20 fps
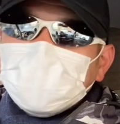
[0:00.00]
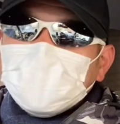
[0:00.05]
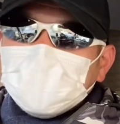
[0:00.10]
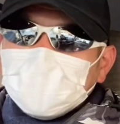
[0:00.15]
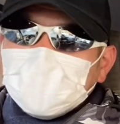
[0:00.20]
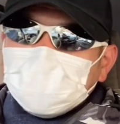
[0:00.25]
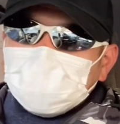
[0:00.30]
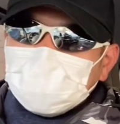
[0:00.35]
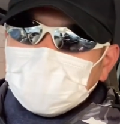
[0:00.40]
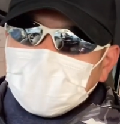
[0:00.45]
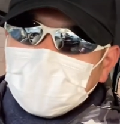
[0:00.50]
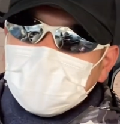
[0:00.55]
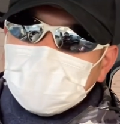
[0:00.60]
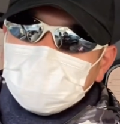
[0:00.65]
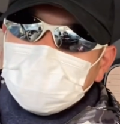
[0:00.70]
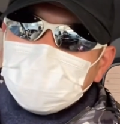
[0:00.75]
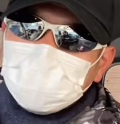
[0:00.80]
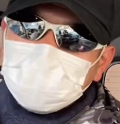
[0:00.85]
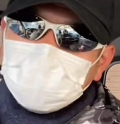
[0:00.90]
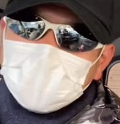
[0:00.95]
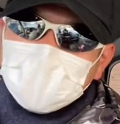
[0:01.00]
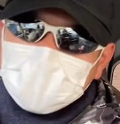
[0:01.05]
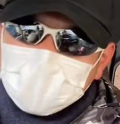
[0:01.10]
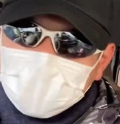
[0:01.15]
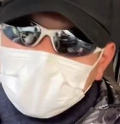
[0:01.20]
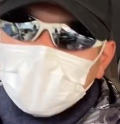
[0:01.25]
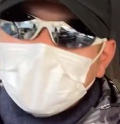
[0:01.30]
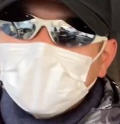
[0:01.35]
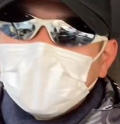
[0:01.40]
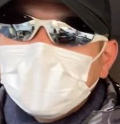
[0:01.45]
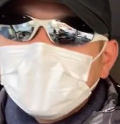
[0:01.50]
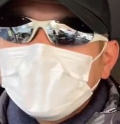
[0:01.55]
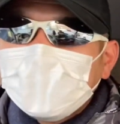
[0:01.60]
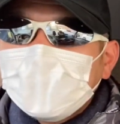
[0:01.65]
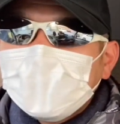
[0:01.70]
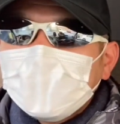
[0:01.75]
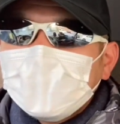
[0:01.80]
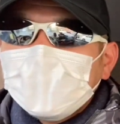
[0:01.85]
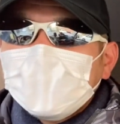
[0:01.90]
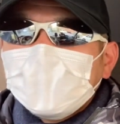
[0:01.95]
んだろうなと思いまして、
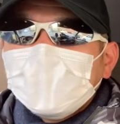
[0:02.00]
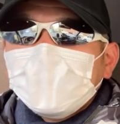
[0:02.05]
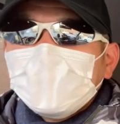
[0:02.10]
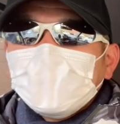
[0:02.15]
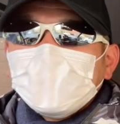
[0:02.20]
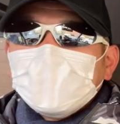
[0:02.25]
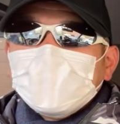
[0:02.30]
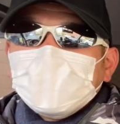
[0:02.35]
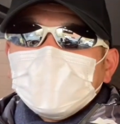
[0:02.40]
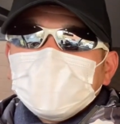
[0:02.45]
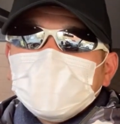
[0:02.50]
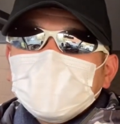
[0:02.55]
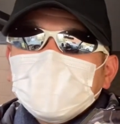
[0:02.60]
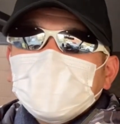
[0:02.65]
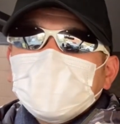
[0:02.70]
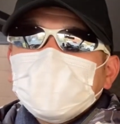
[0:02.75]
だから